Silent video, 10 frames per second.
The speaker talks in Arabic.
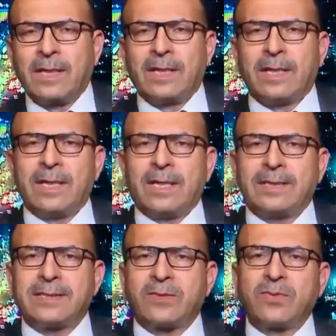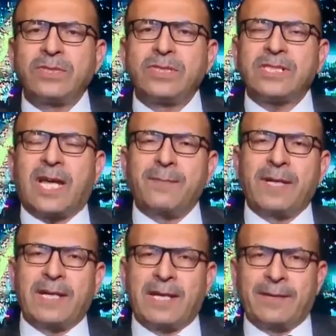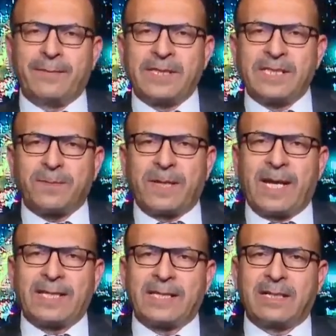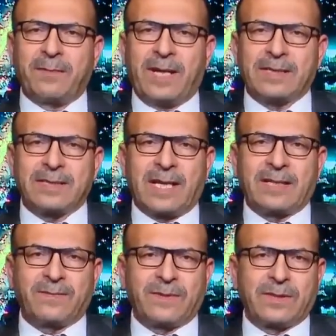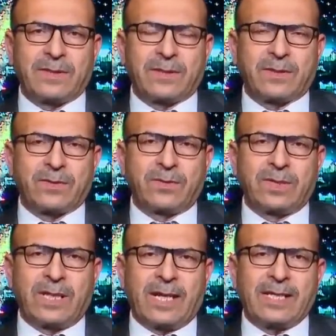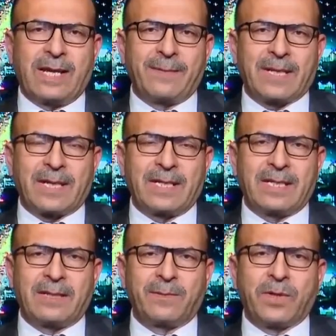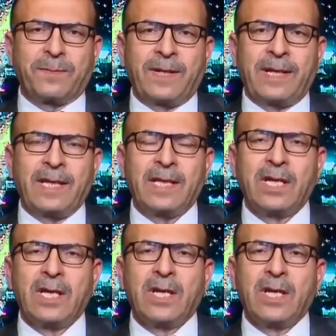آه، ستنجز عملها بالنسبة لهذه المحطات في غضون الأيام القليلة المقبلة نعم.